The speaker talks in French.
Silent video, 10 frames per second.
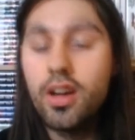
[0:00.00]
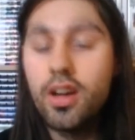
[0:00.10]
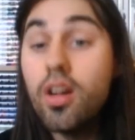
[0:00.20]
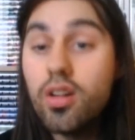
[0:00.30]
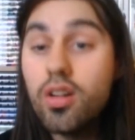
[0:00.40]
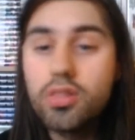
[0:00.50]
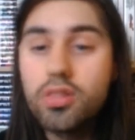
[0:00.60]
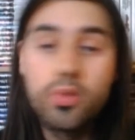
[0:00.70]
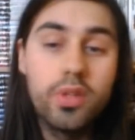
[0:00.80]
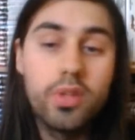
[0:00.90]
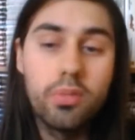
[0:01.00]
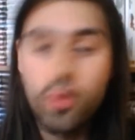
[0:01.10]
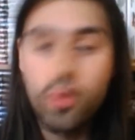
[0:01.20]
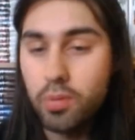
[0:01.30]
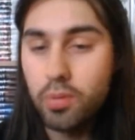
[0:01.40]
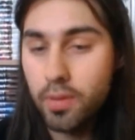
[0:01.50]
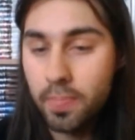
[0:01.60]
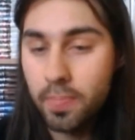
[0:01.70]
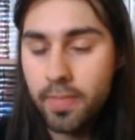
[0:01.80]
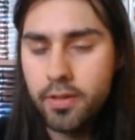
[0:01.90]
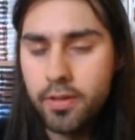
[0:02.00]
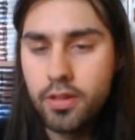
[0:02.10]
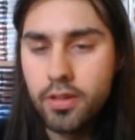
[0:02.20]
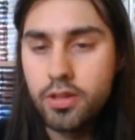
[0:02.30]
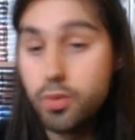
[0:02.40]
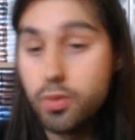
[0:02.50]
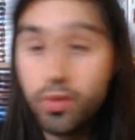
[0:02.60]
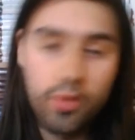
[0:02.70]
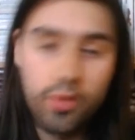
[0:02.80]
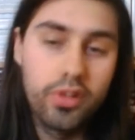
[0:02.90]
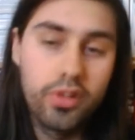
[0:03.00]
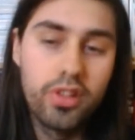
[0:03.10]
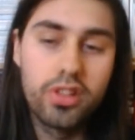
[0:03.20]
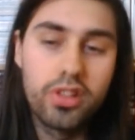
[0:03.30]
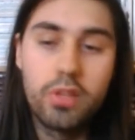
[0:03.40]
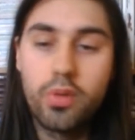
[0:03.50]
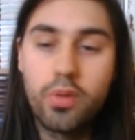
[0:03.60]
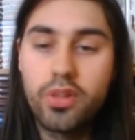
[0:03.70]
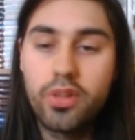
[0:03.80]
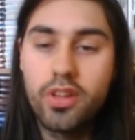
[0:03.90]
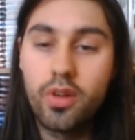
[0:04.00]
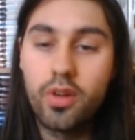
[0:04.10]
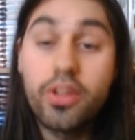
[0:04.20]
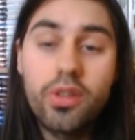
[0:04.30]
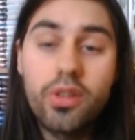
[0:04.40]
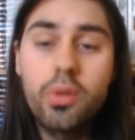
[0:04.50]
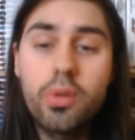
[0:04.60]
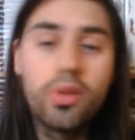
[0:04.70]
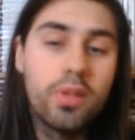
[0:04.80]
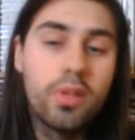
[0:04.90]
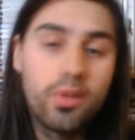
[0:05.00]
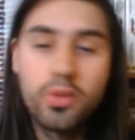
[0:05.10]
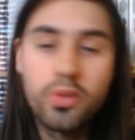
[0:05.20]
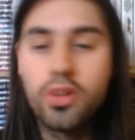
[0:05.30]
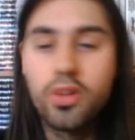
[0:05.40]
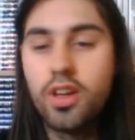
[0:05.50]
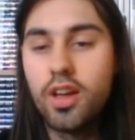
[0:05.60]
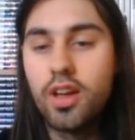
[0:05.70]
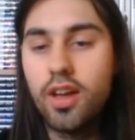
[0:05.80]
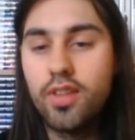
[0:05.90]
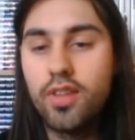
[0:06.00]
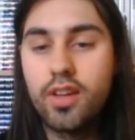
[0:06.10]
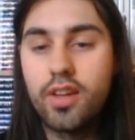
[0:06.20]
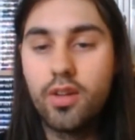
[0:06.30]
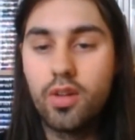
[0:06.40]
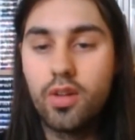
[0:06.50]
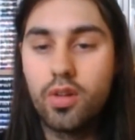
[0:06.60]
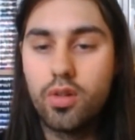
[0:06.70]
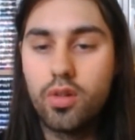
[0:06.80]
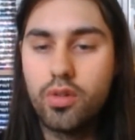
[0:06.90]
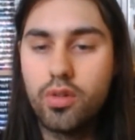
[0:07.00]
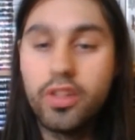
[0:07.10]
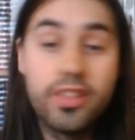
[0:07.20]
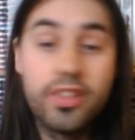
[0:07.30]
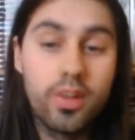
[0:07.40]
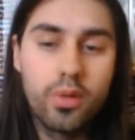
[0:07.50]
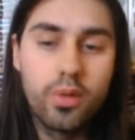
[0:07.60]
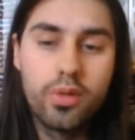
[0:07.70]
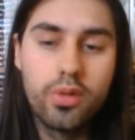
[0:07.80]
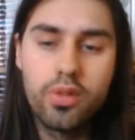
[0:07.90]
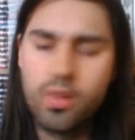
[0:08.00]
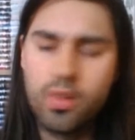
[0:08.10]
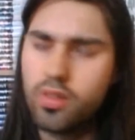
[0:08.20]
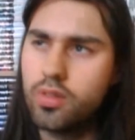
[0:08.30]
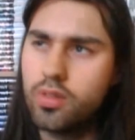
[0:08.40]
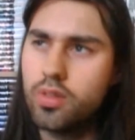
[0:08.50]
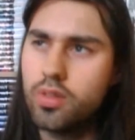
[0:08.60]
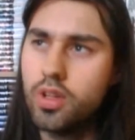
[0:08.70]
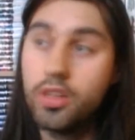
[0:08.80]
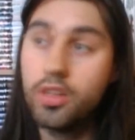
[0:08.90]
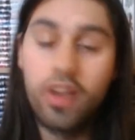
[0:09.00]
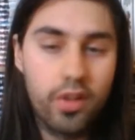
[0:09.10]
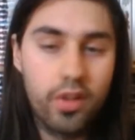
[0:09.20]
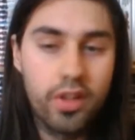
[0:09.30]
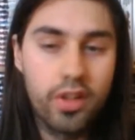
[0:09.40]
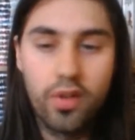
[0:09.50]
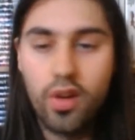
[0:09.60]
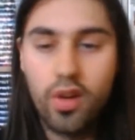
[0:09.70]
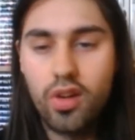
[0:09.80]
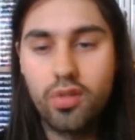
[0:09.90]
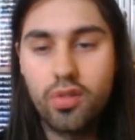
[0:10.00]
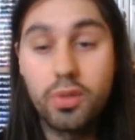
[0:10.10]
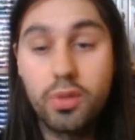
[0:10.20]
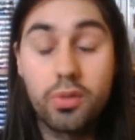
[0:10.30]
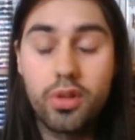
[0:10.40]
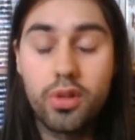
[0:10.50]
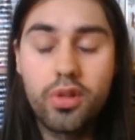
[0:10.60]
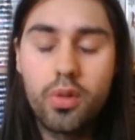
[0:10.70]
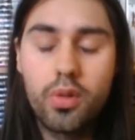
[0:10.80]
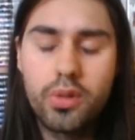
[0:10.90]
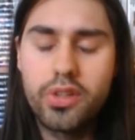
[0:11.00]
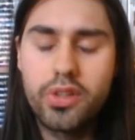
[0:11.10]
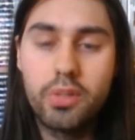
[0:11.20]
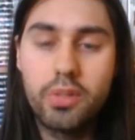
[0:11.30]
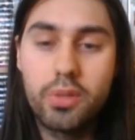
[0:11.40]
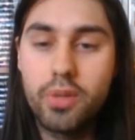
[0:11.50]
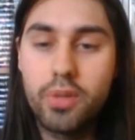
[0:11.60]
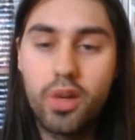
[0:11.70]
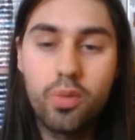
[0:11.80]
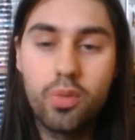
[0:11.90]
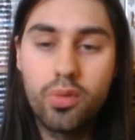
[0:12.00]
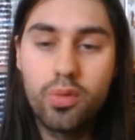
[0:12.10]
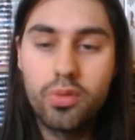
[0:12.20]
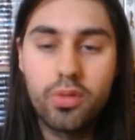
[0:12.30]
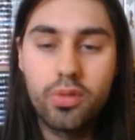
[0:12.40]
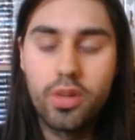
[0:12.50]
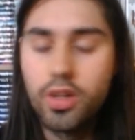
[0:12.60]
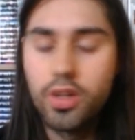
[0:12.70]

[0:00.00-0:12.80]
Or, je me suis dit pourquoi pas. Je me suis lancé, j'ai commencé en décembre 2012 avec euh, le TD02 euh, Dragonic Overlord, parce que Kagero c'était ce qui m'inspirait le plus.